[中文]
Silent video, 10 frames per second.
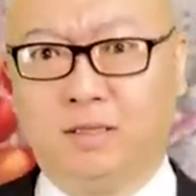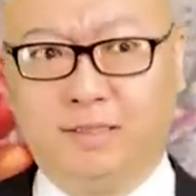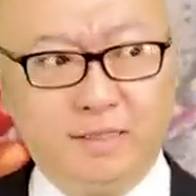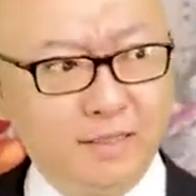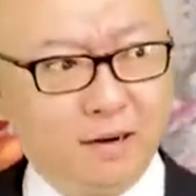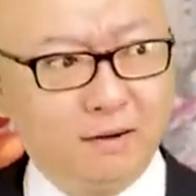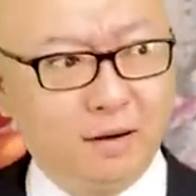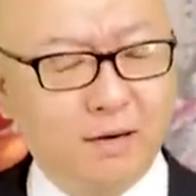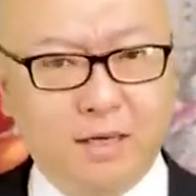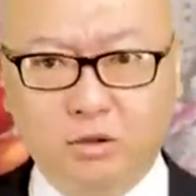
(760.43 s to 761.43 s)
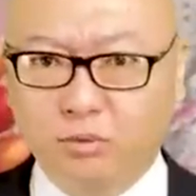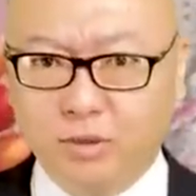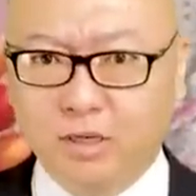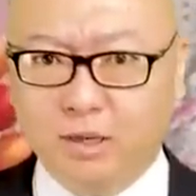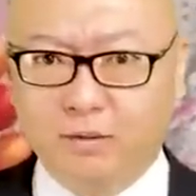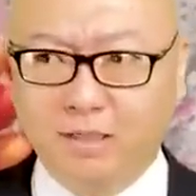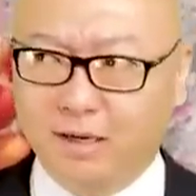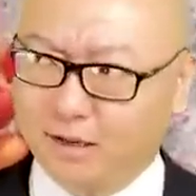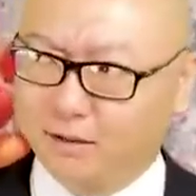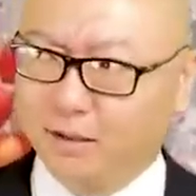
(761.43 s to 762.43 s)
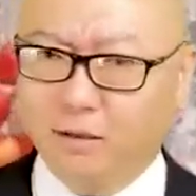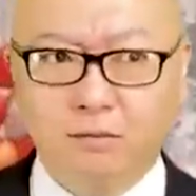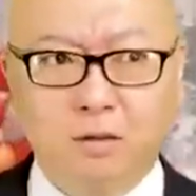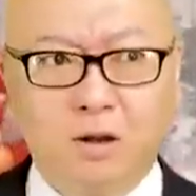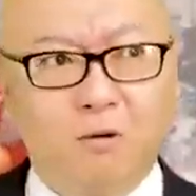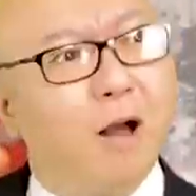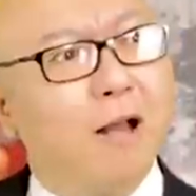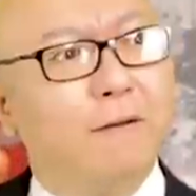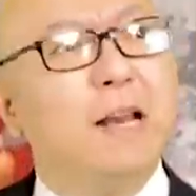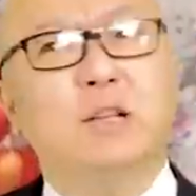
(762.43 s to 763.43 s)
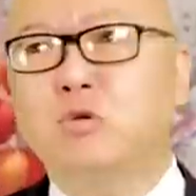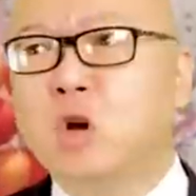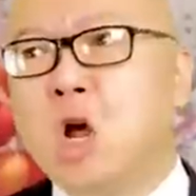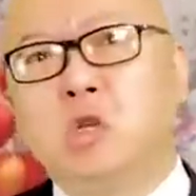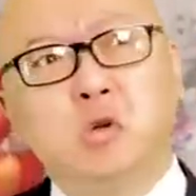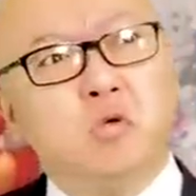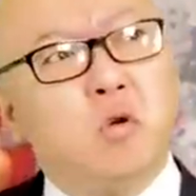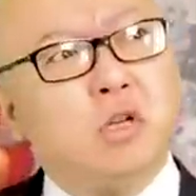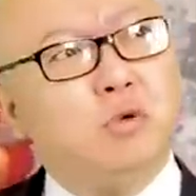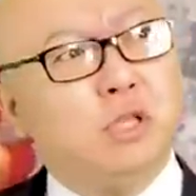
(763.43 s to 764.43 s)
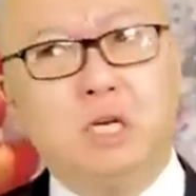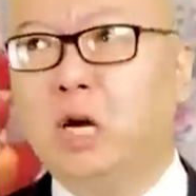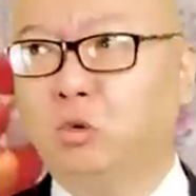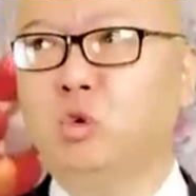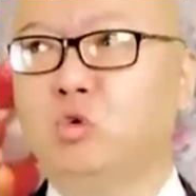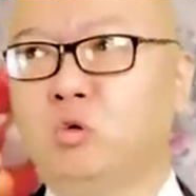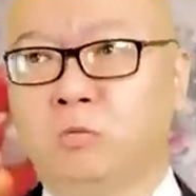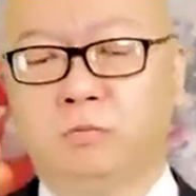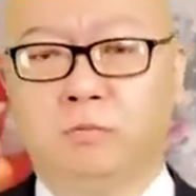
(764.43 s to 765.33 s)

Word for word: 激昂慷慨，催人尿下，两眼一瞪，我为了中中国崛起而读书，